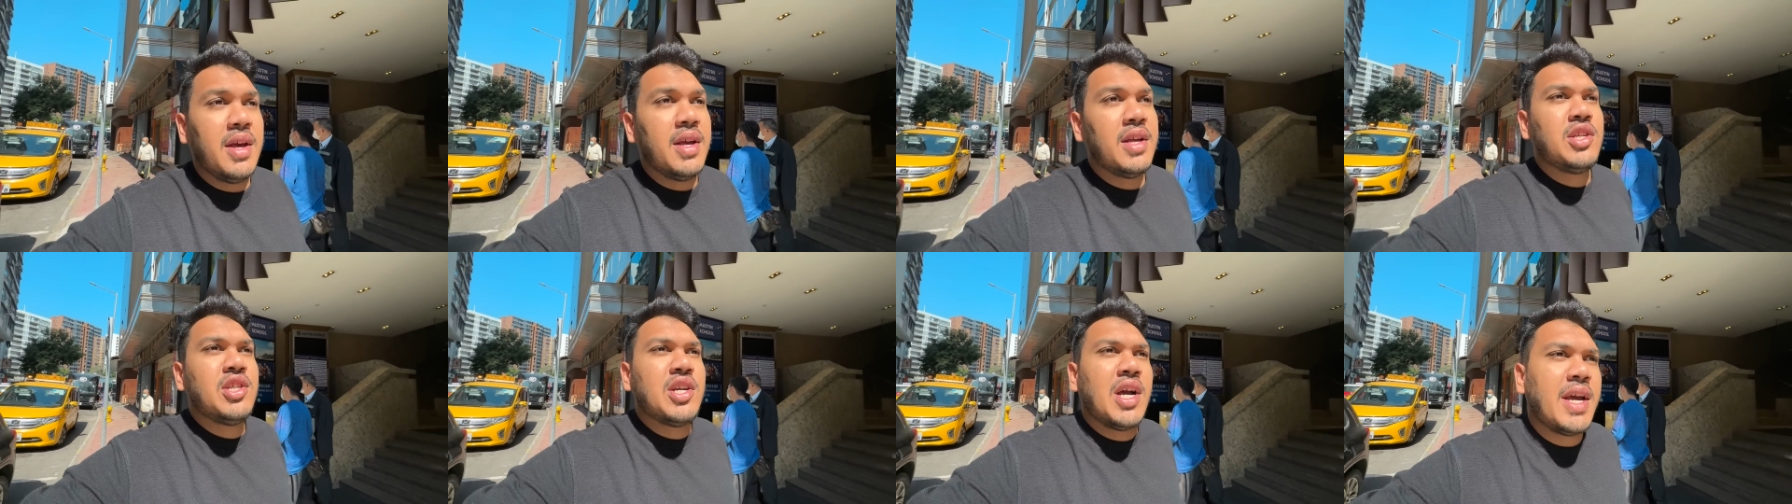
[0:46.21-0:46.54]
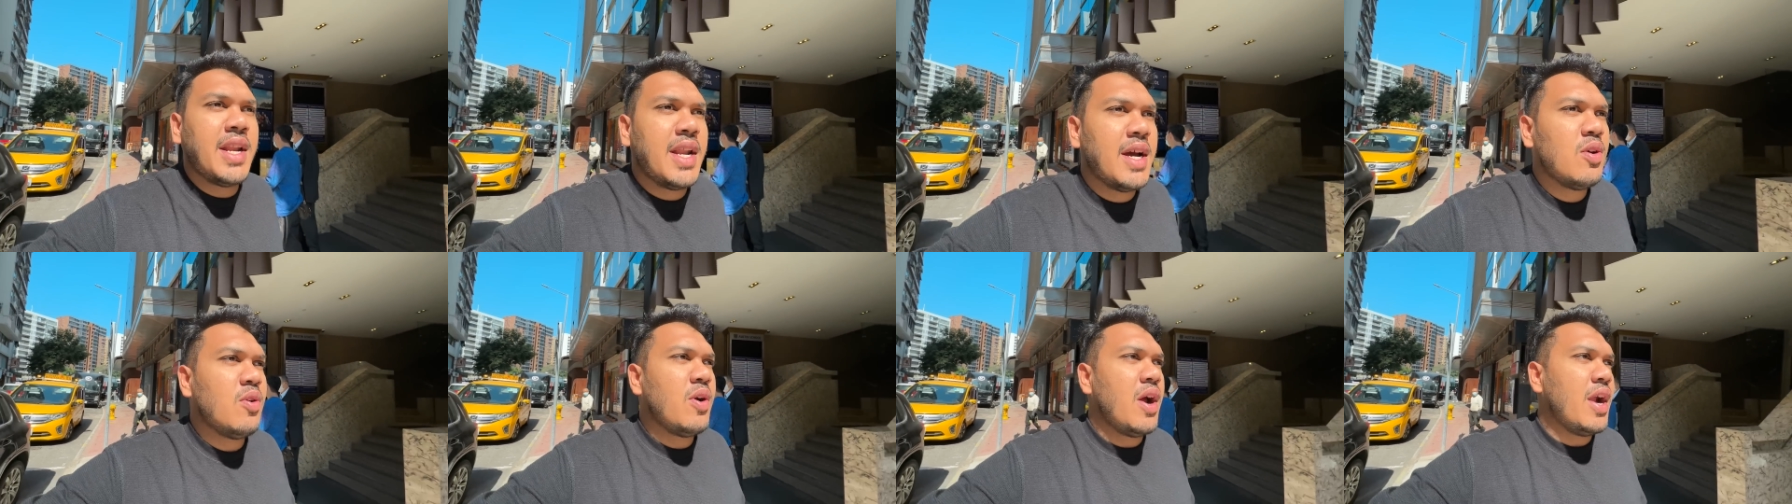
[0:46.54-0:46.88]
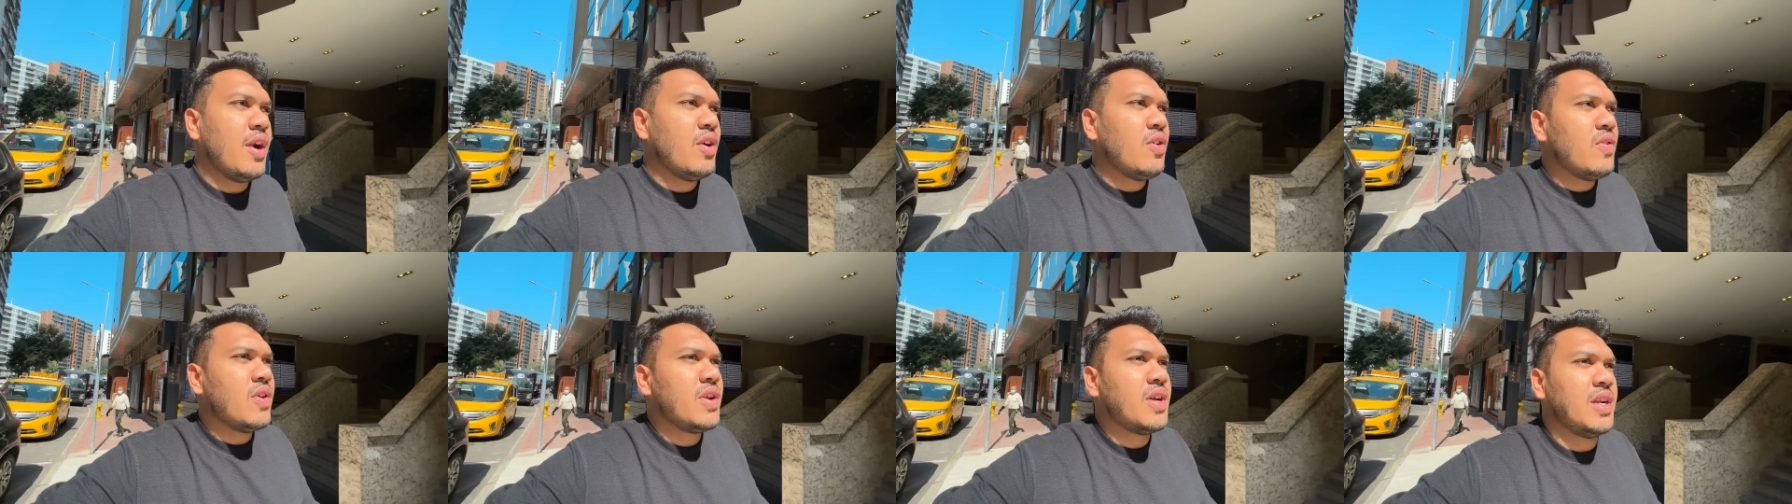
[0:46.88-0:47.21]
चाइना को हैंड
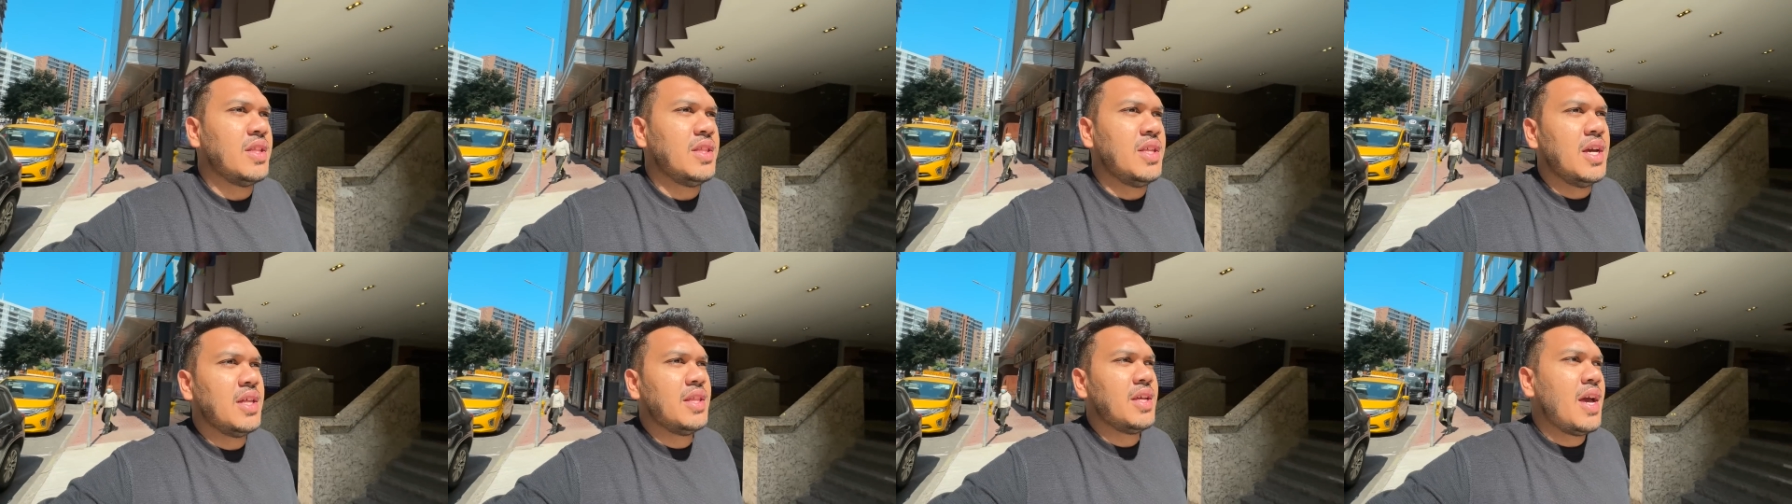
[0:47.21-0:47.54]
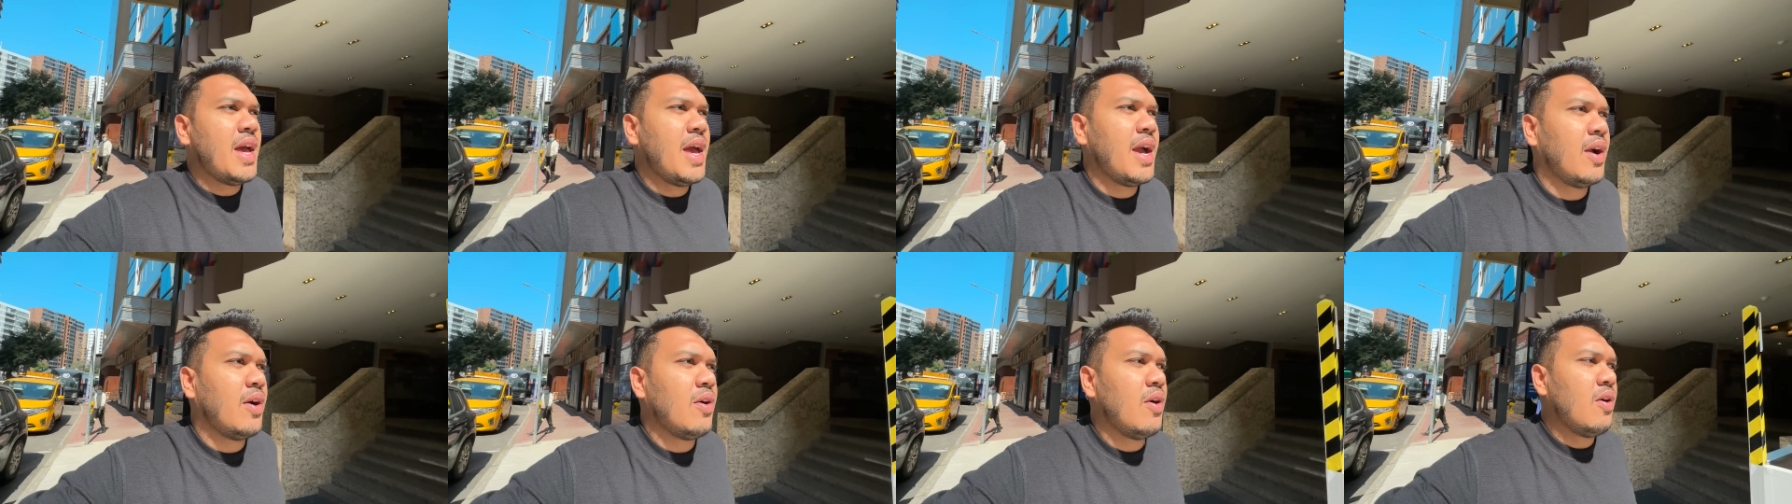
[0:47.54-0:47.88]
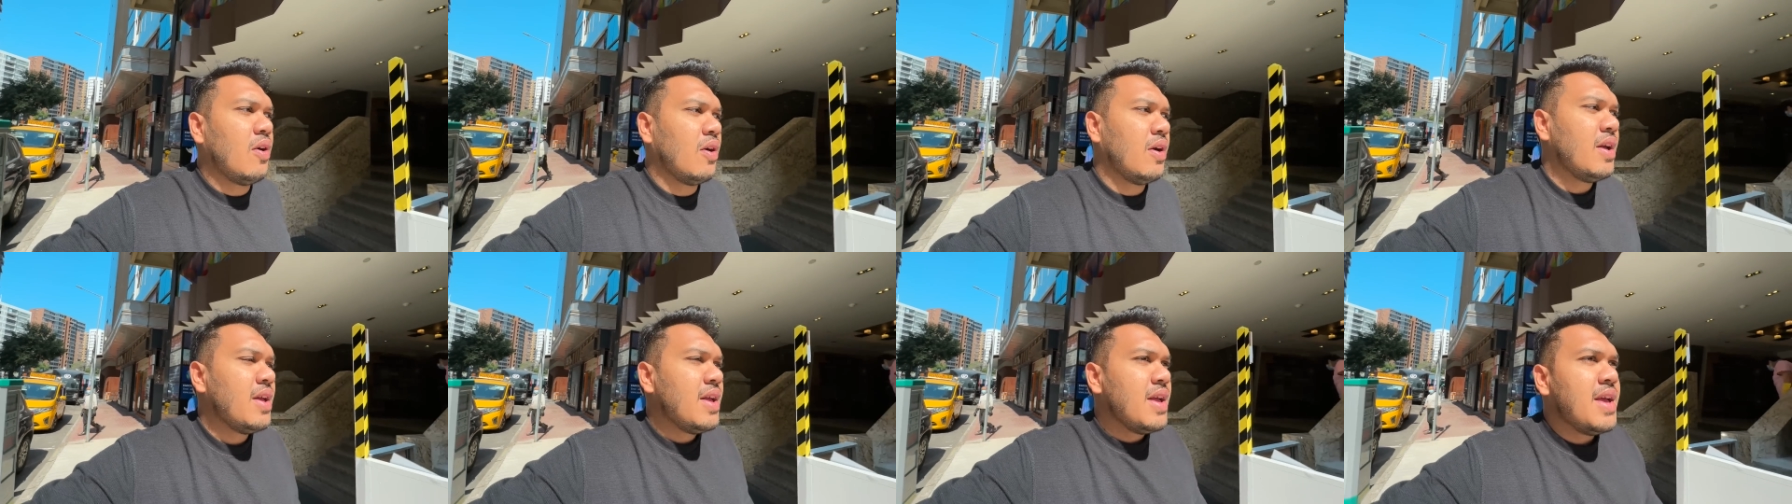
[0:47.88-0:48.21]
ओवर कर दिया था
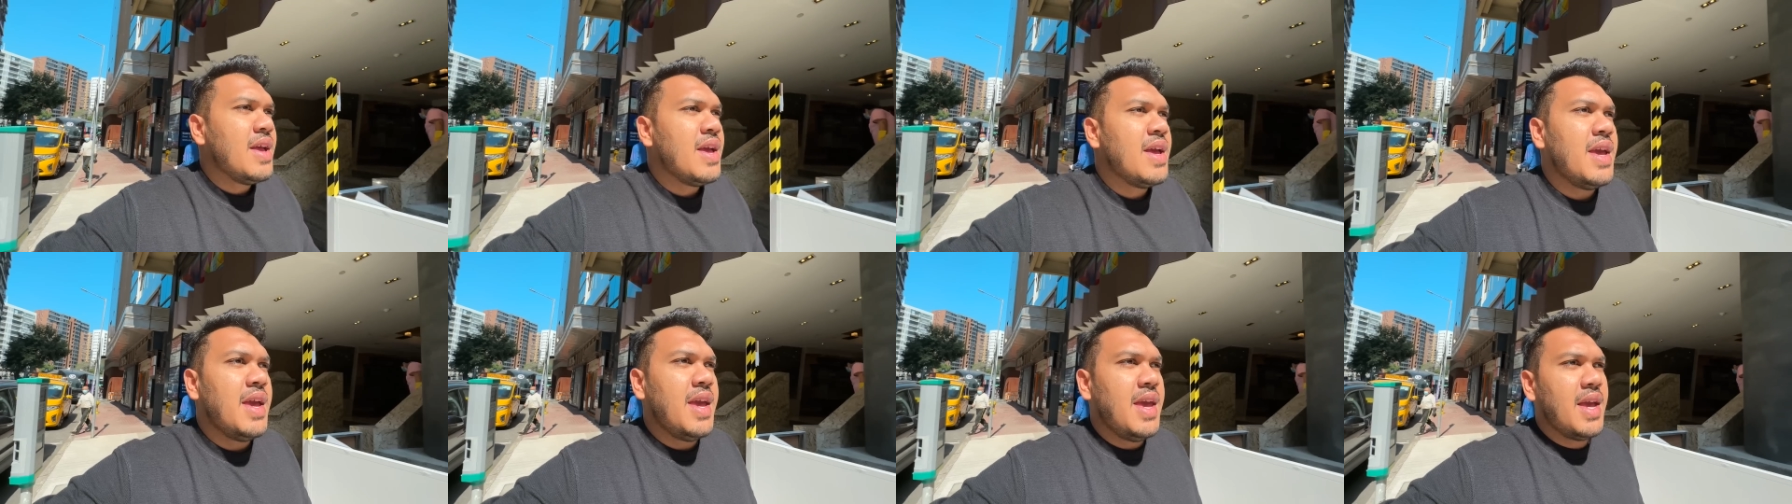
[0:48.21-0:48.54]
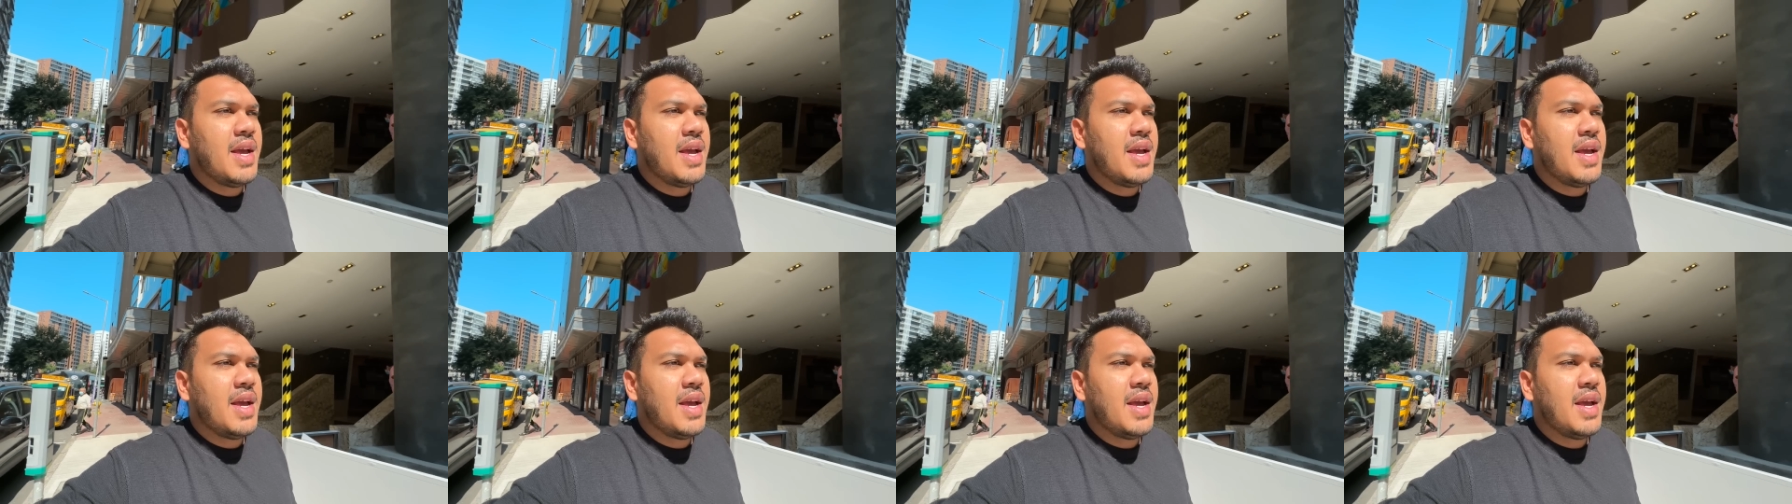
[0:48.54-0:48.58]
हांगकॉन्ग